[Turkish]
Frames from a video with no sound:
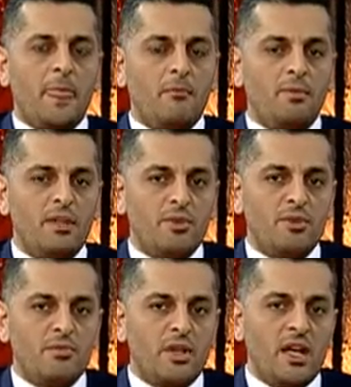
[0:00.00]
e,
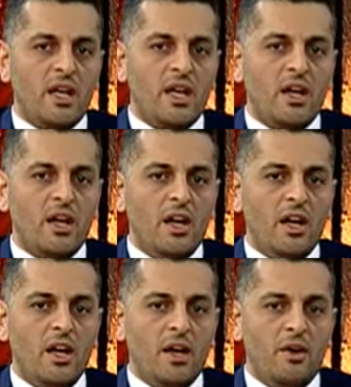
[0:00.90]
bilmiyorum yani
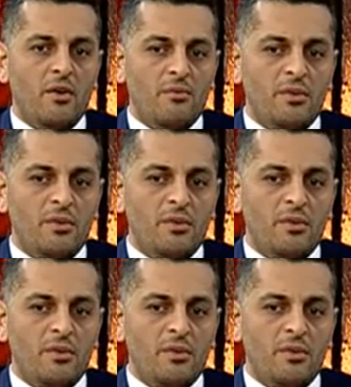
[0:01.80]
e,